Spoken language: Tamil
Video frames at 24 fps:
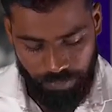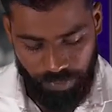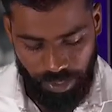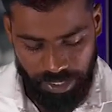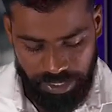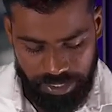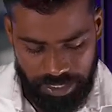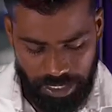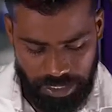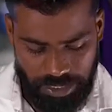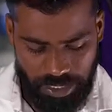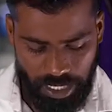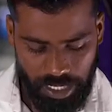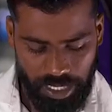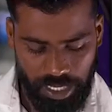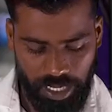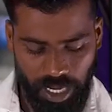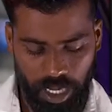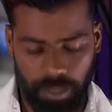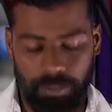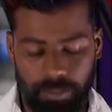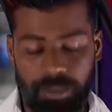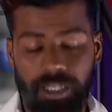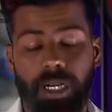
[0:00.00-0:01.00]

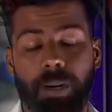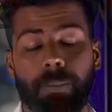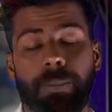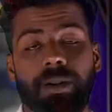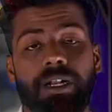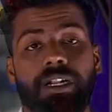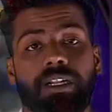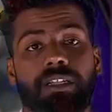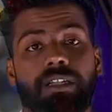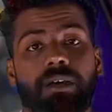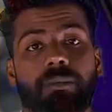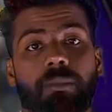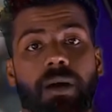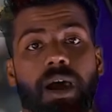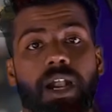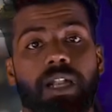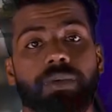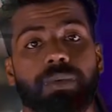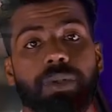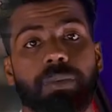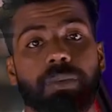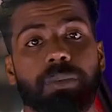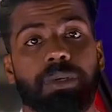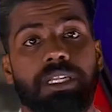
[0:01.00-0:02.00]
வைத்தியசாலையில் அனுமதிக்கப்பட்டிருந்த
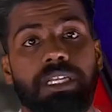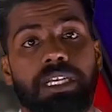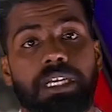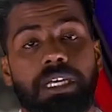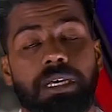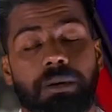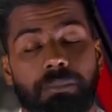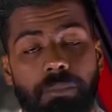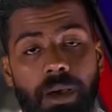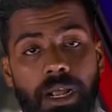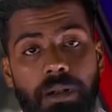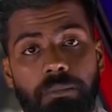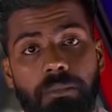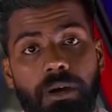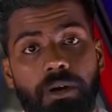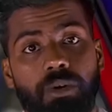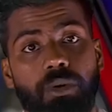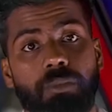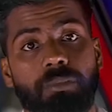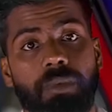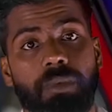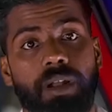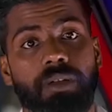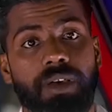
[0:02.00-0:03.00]
மாணவன் மீது மர்ம
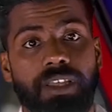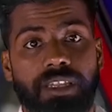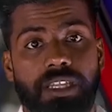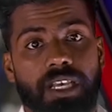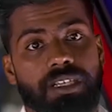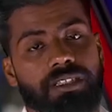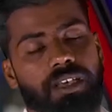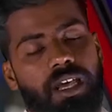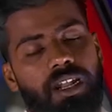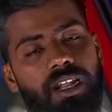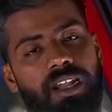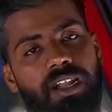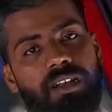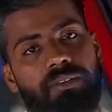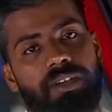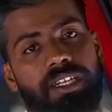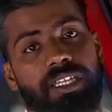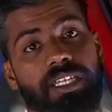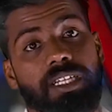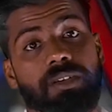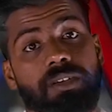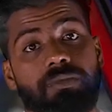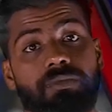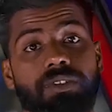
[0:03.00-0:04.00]
கும்பல் வைத்தியசாலையில்
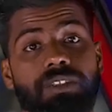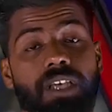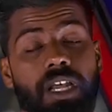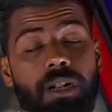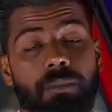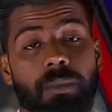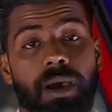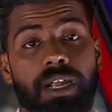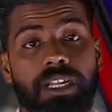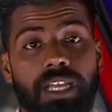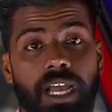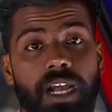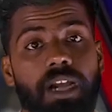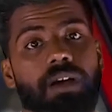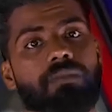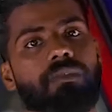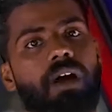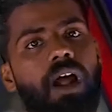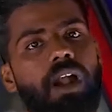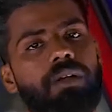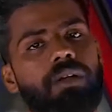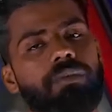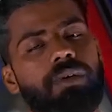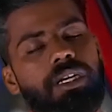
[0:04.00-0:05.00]
வைத்து சரமாரியாக
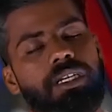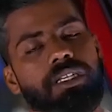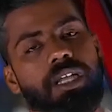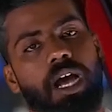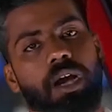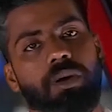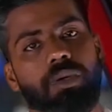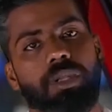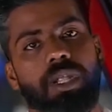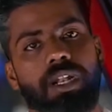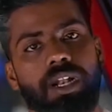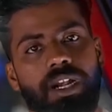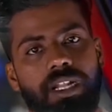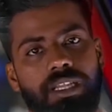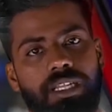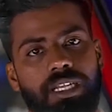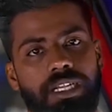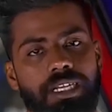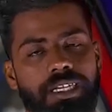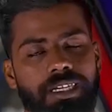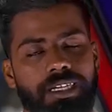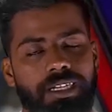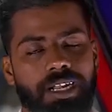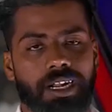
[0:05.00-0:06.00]
வாழ்விட்டு தாக்குதல்
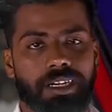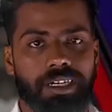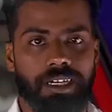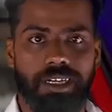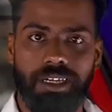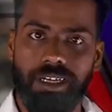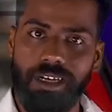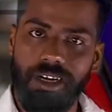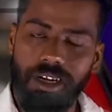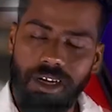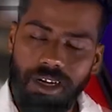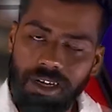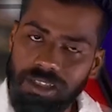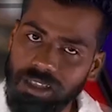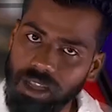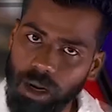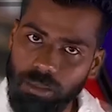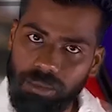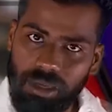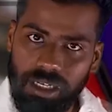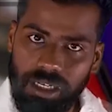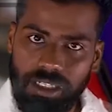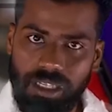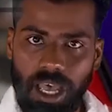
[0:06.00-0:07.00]
நடத்தியிருக்கிறார்கள்
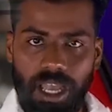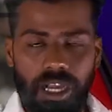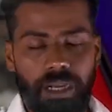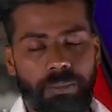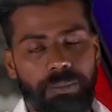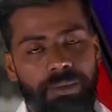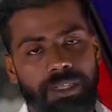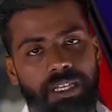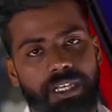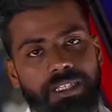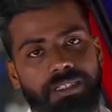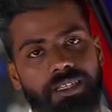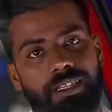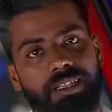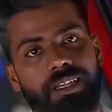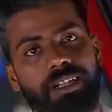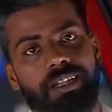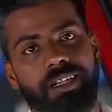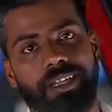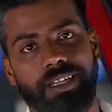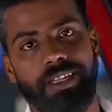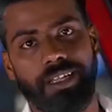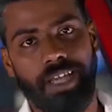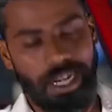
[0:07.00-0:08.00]
தமிழர் தாயக
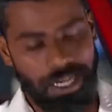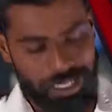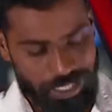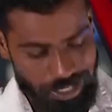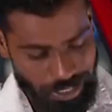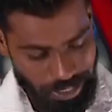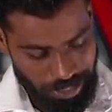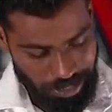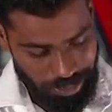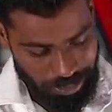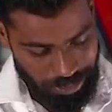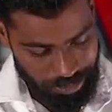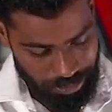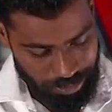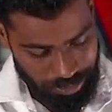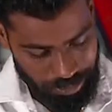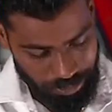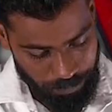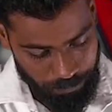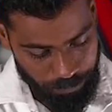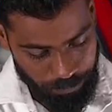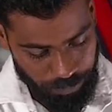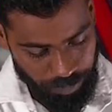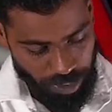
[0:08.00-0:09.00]
பிரதேசத்தில் இது
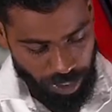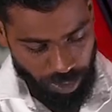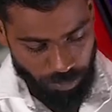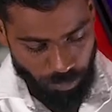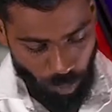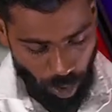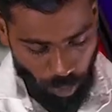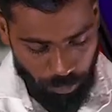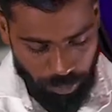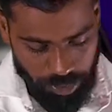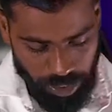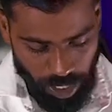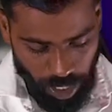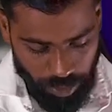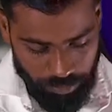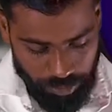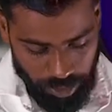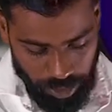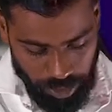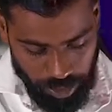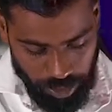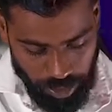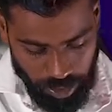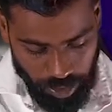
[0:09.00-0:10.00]
அரங்கேறியிருக்கிறது இருக்கிறது
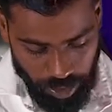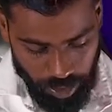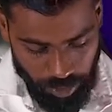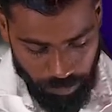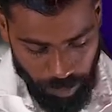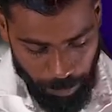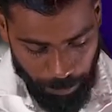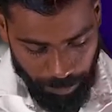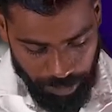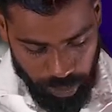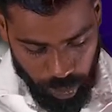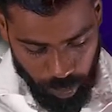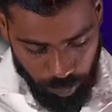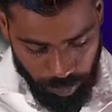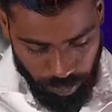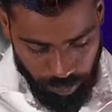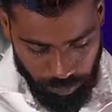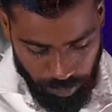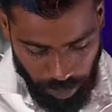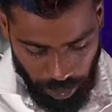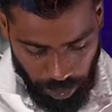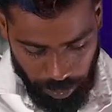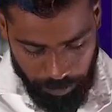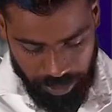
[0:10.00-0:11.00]
வவுனியாவில் விபத்து
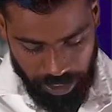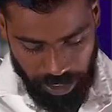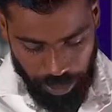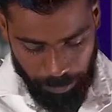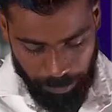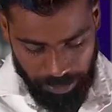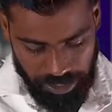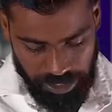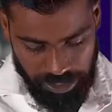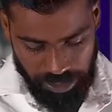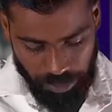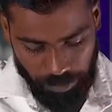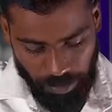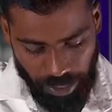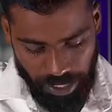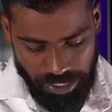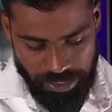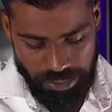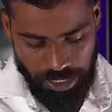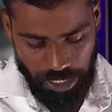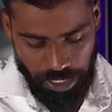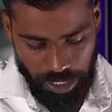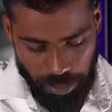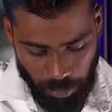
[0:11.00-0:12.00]
பிரிவில் அனுமதிக்கப்பட்டிருந்த
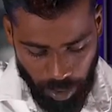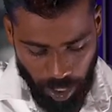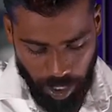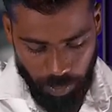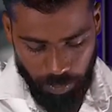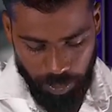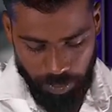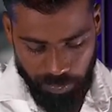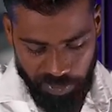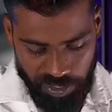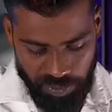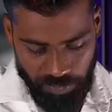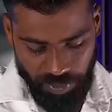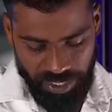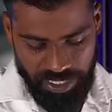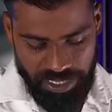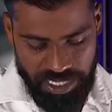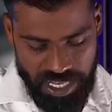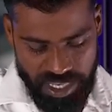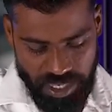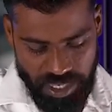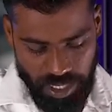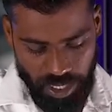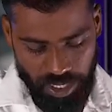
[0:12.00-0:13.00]
பாடசாலை மாணவன் மீது
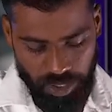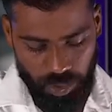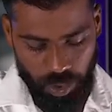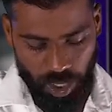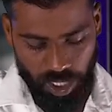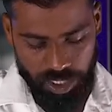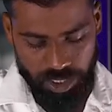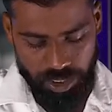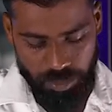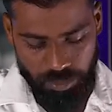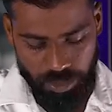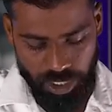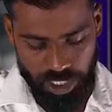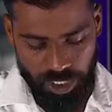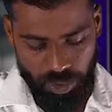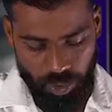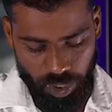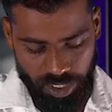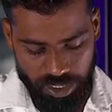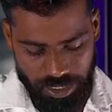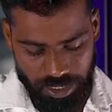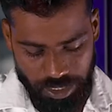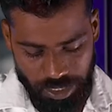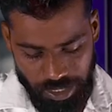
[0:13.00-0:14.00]
வைத்தியசாலைக்குள் அத்துமீறி
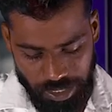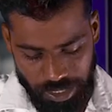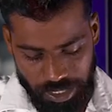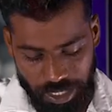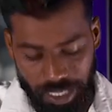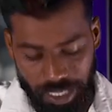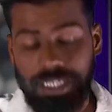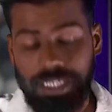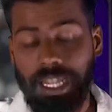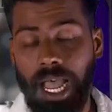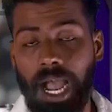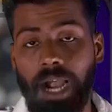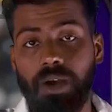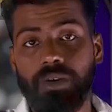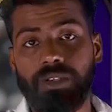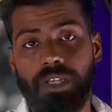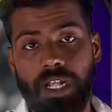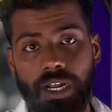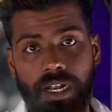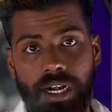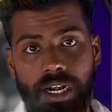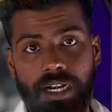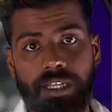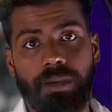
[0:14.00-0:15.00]
நுழைந்து
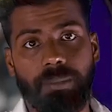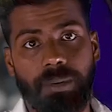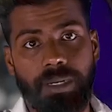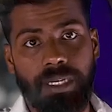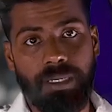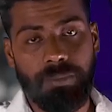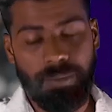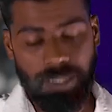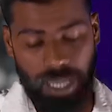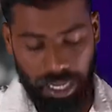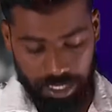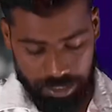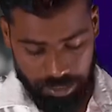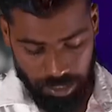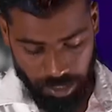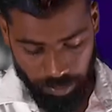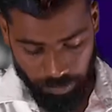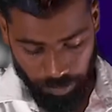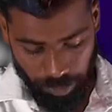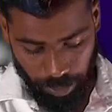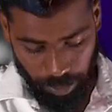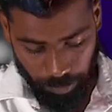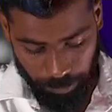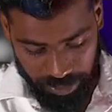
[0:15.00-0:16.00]
தாக்குதல் நடத்தப்பட்டிருப்பதாக
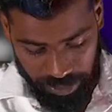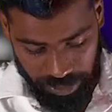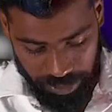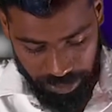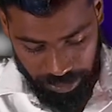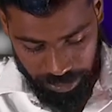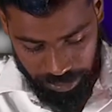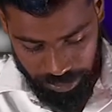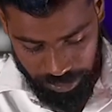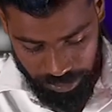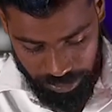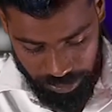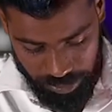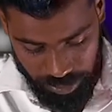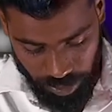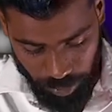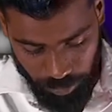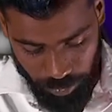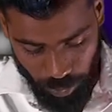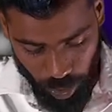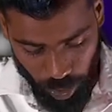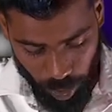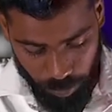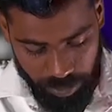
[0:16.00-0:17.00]
தெரிவிக்கப்பட்டிருக்கிறது இந்த
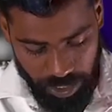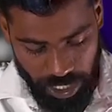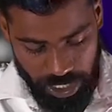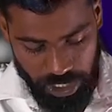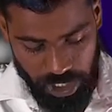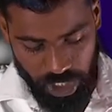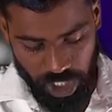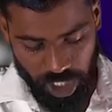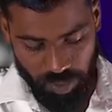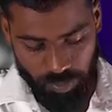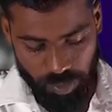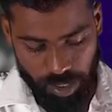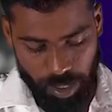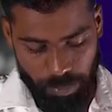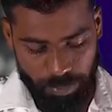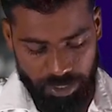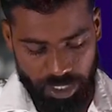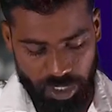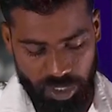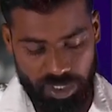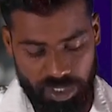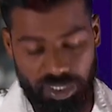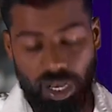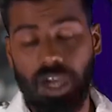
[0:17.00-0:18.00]
சம்பவம் நேற்றிரவு
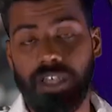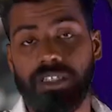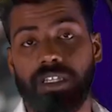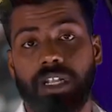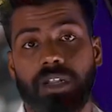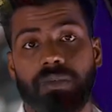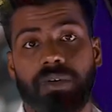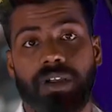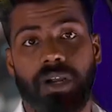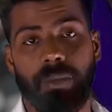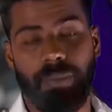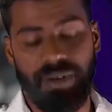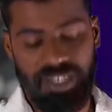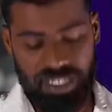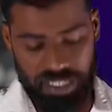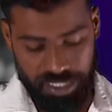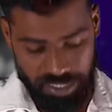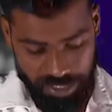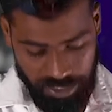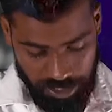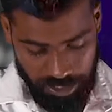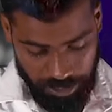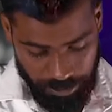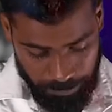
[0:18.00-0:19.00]
இடம்பெற்றுள்ளதாக
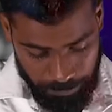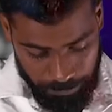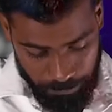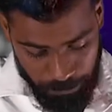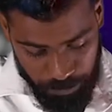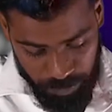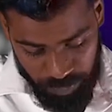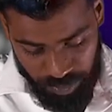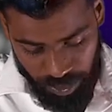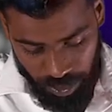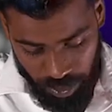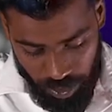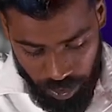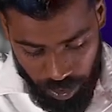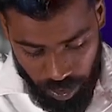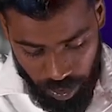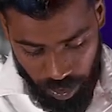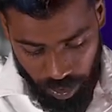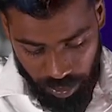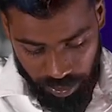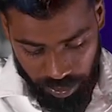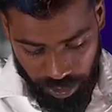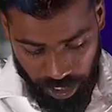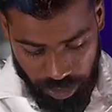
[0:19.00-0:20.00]
தெரிவிக்கப்படுகிறது
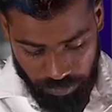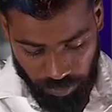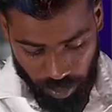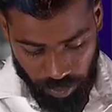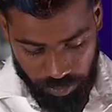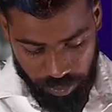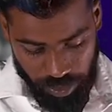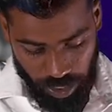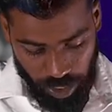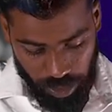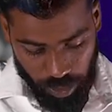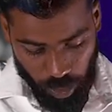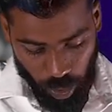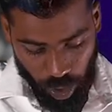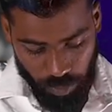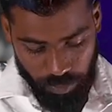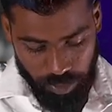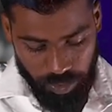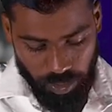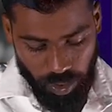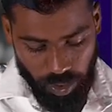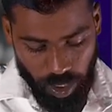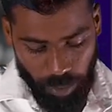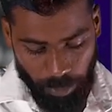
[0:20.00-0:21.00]
நேற்று வவுனியா
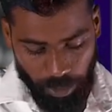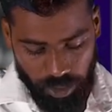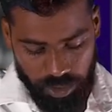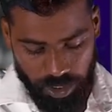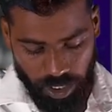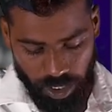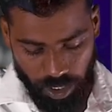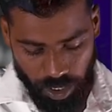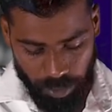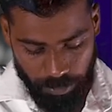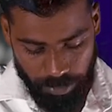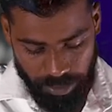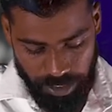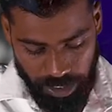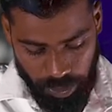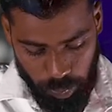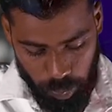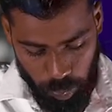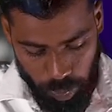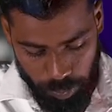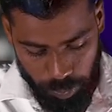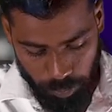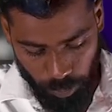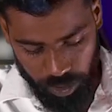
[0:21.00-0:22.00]
கோவில்குளம் பகுதியில் இடம்பெற்ற
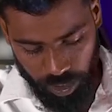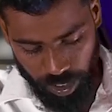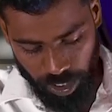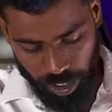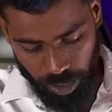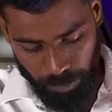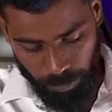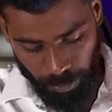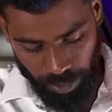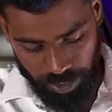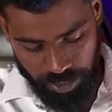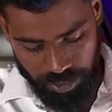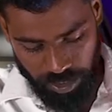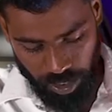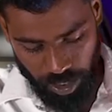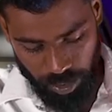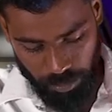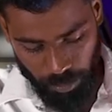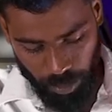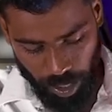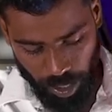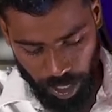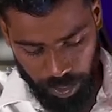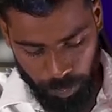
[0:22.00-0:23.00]
குழு மோதலில்
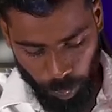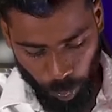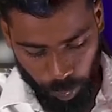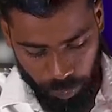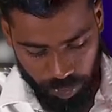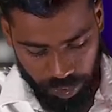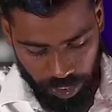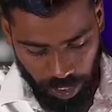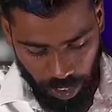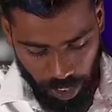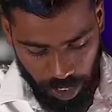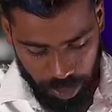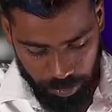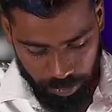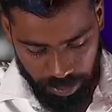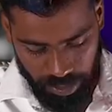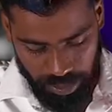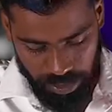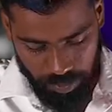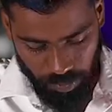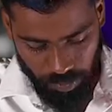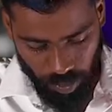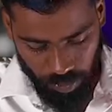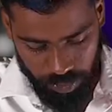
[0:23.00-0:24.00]
பாடசாலை மாணவர் ஒருவர்
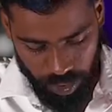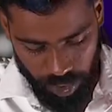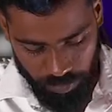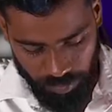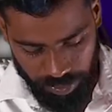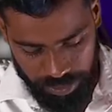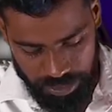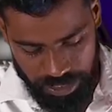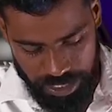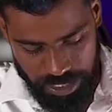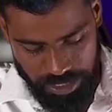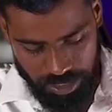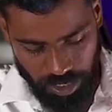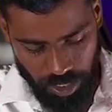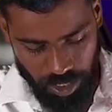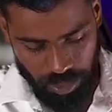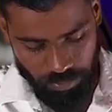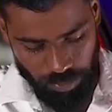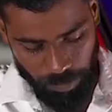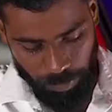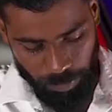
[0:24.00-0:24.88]
காயமடைந்து வவுனியா வைத்தியசாலை